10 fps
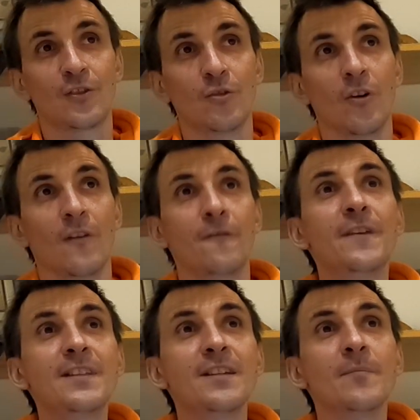то,
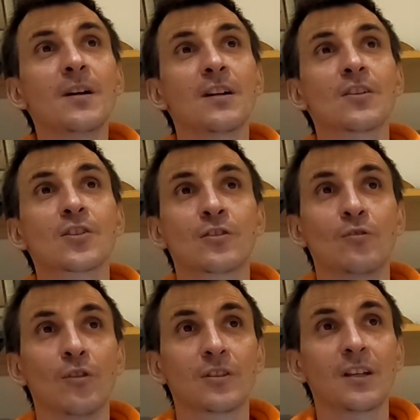видимо,
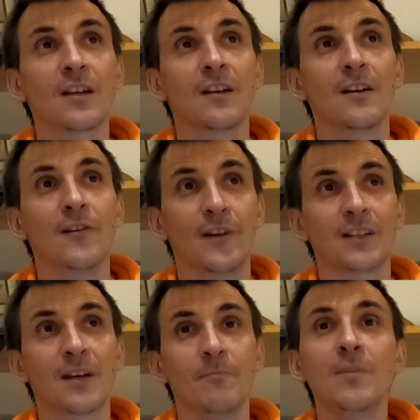что-то в
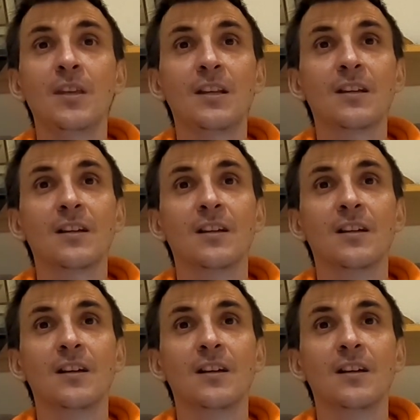этом мире